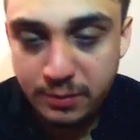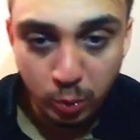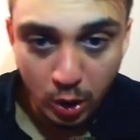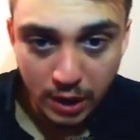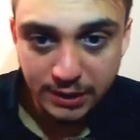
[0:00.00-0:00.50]

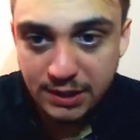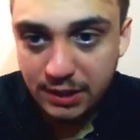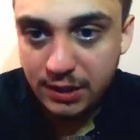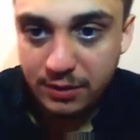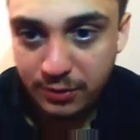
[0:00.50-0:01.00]
bu
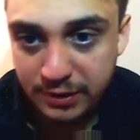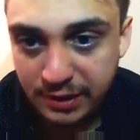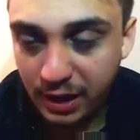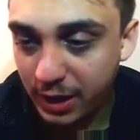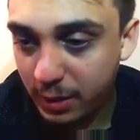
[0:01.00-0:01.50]
ayki
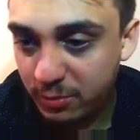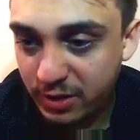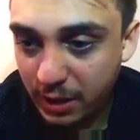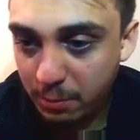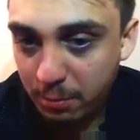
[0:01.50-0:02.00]

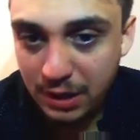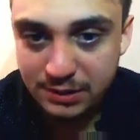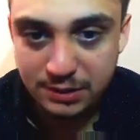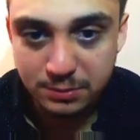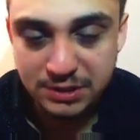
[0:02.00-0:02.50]
filtrelerimize
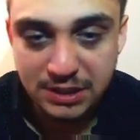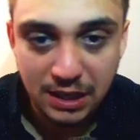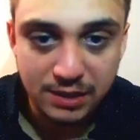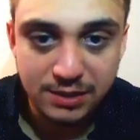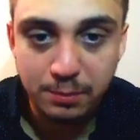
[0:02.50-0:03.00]
baktığımızda
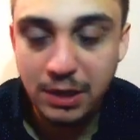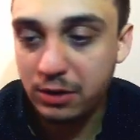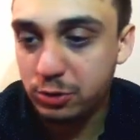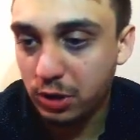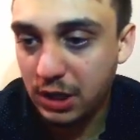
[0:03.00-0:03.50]
artık
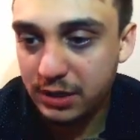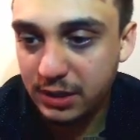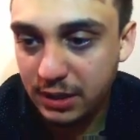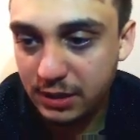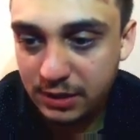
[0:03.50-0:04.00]
bilançolar
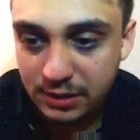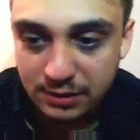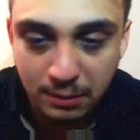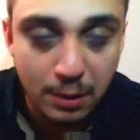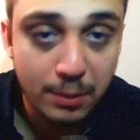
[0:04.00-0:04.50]
da e,
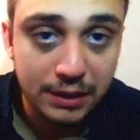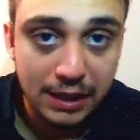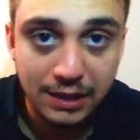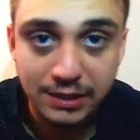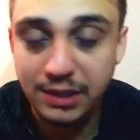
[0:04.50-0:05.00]
tamamen
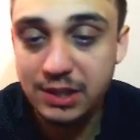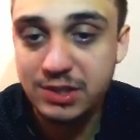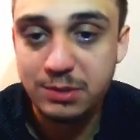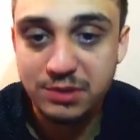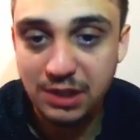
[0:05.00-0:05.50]
geldi.
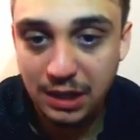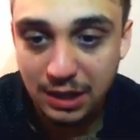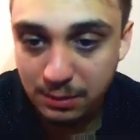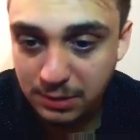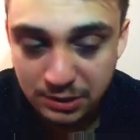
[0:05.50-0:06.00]
Geçtiğimiz ay
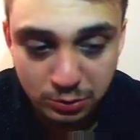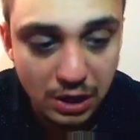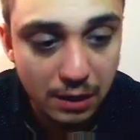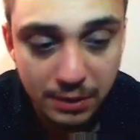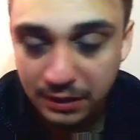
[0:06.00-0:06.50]
hala bilanço
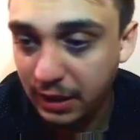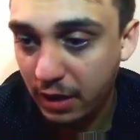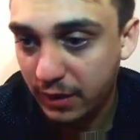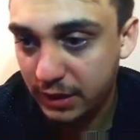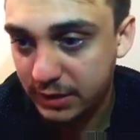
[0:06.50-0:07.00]
gelmeyenler
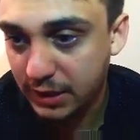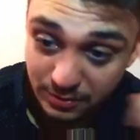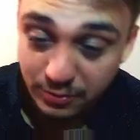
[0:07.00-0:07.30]
vardı.